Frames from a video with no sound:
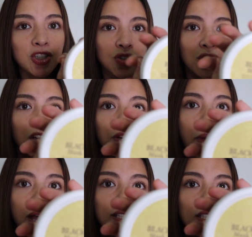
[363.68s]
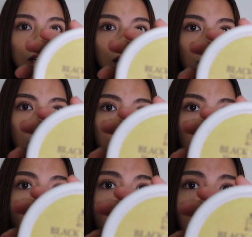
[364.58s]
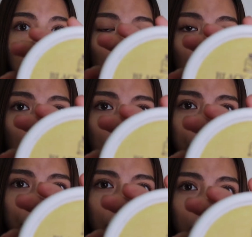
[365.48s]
Sugar Mask um, Wash Off.